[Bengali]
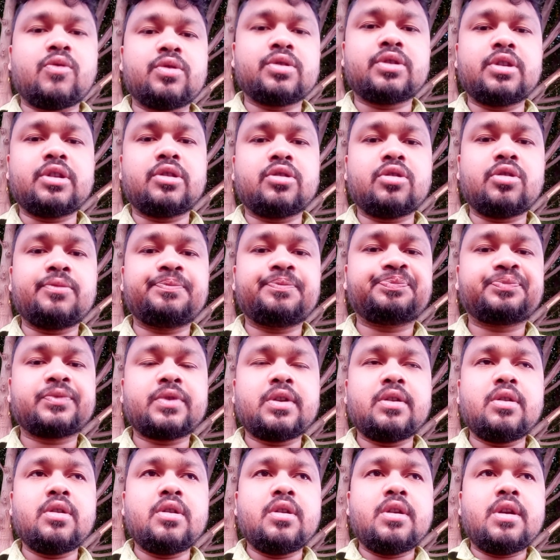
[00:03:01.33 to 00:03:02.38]
অবস্থিত
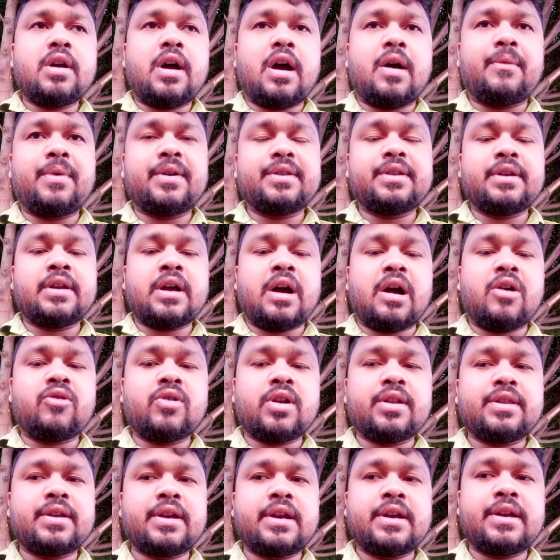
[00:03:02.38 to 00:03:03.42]
আমাদের
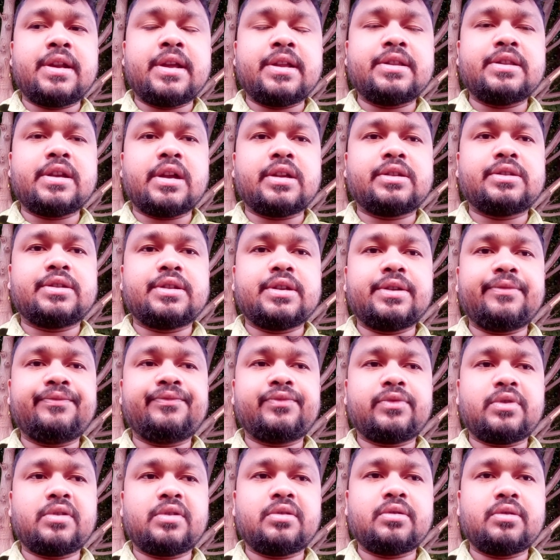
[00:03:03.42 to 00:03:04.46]
হাওড়া থেকে ট্রেন যাচ্ছে
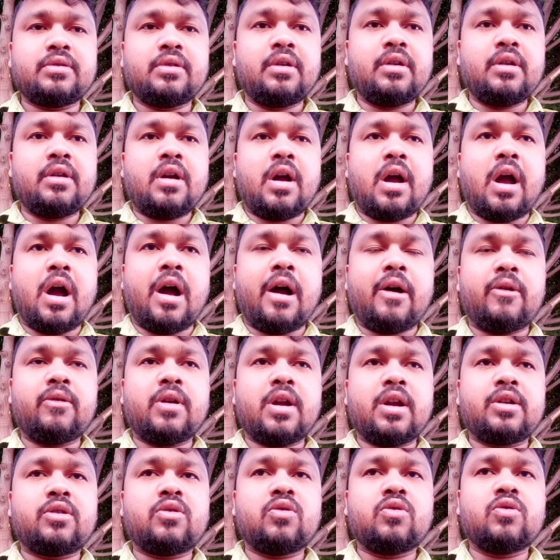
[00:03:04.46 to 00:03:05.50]

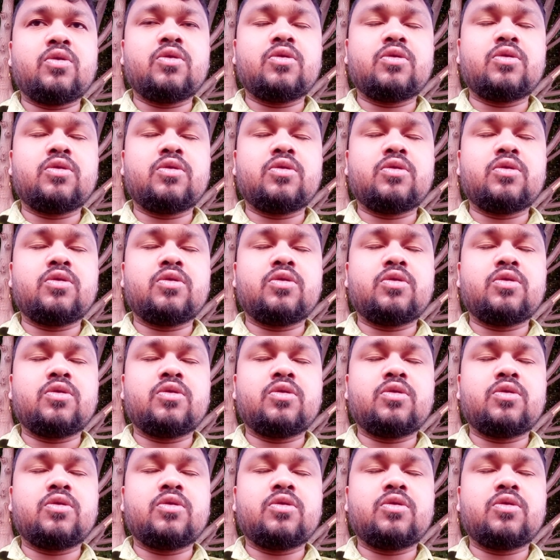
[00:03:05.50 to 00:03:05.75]
হাওড়া টু